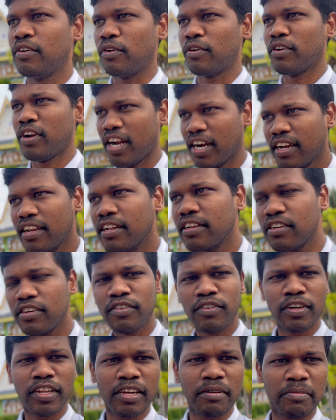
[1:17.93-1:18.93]
ஒரு நாட்டில்
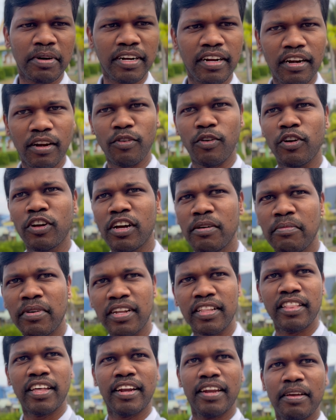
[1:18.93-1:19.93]
இருக்கக்கூடிய மக்கள் ஒழுக்கமாக
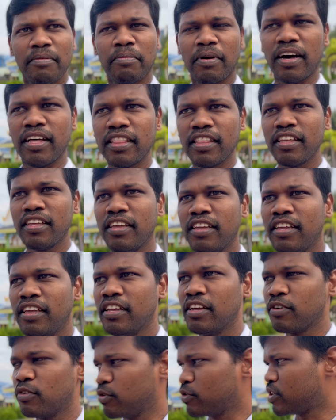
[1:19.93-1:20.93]
இருந்தாலே பாதி
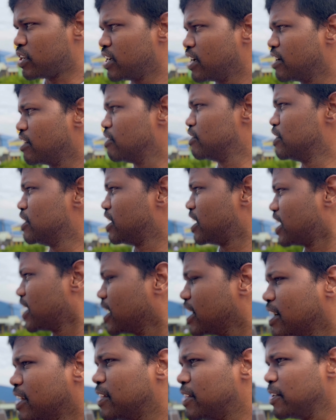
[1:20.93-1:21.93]
குற்றங்கள் வந்து
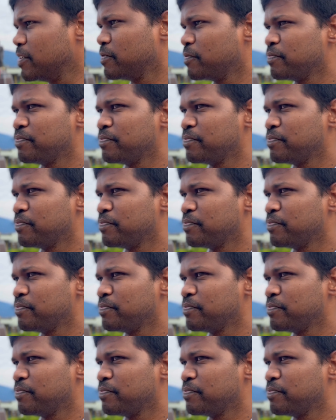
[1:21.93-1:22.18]
நடக்காது